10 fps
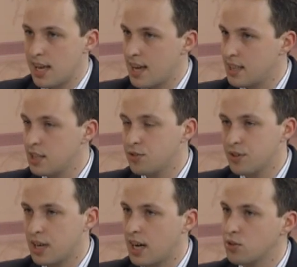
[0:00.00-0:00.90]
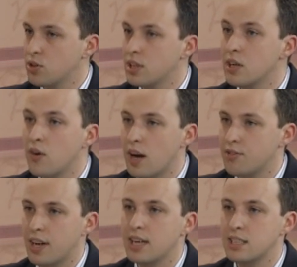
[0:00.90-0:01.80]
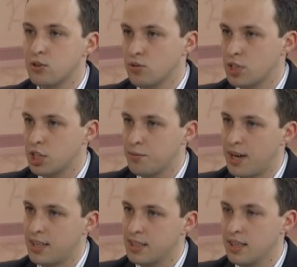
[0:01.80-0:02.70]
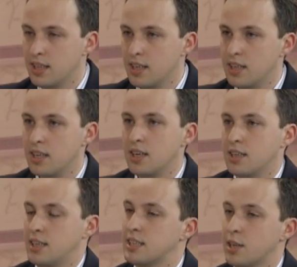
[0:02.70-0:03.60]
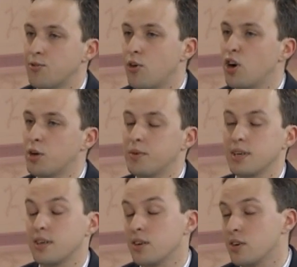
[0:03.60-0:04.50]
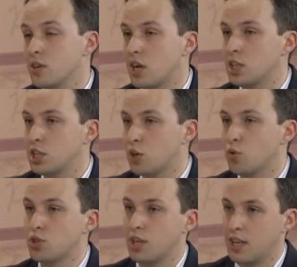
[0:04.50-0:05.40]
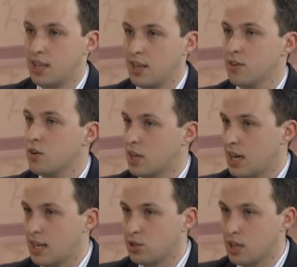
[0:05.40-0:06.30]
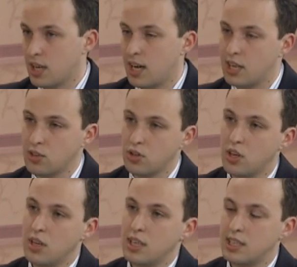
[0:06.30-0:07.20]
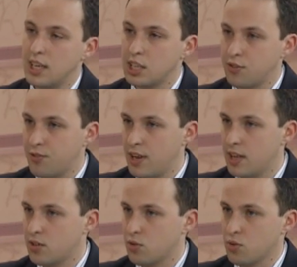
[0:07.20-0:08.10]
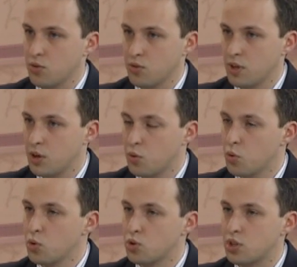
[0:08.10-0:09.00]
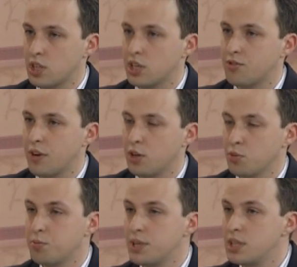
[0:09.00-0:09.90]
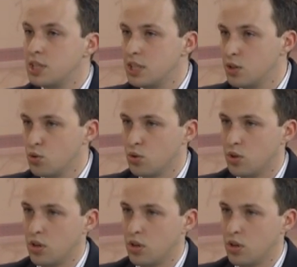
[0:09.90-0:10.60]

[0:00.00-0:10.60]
é identificado que não haverá segunda chamada. Desta forma, eu, a gente aconselha que, caso a caso, seja feito um recurso, seja feito um pedido